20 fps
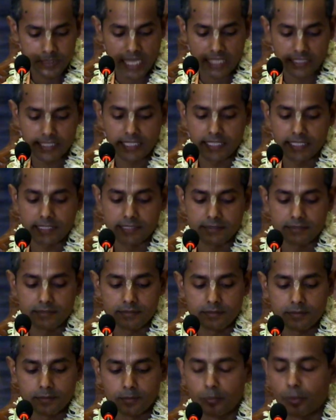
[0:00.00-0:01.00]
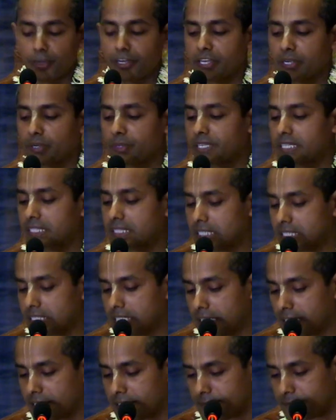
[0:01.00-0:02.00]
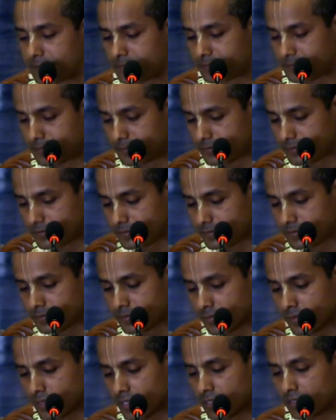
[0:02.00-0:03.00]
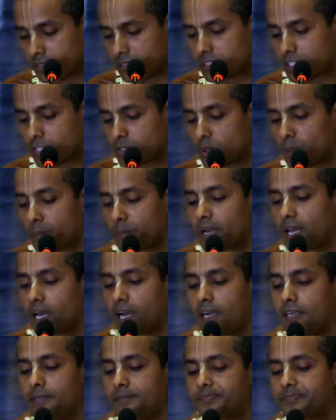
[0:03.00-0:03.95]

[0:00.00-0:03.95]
তাদের মনে করিয়ে দিচ্ছেন যে তোমরা